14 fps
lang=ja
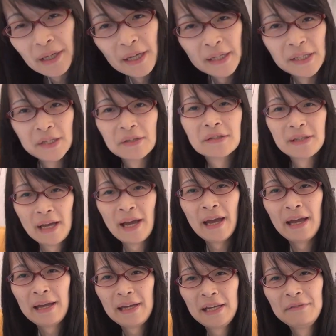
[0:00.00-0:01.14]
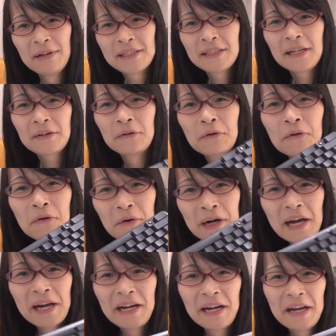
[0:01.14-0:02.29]
間にとって今更ここを
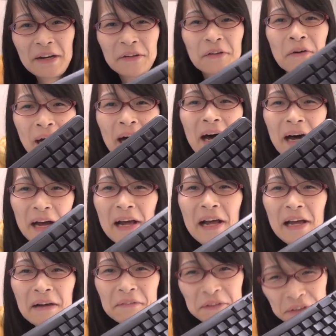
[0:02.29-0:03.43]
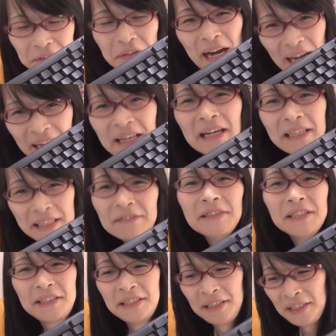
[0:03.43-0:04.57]
変えられるのはもうちょっとかなり
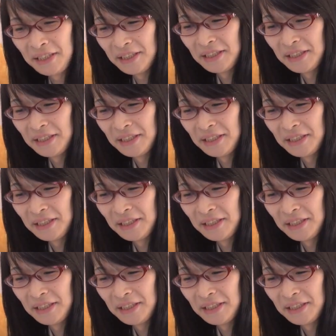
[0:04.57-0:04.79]
厳しい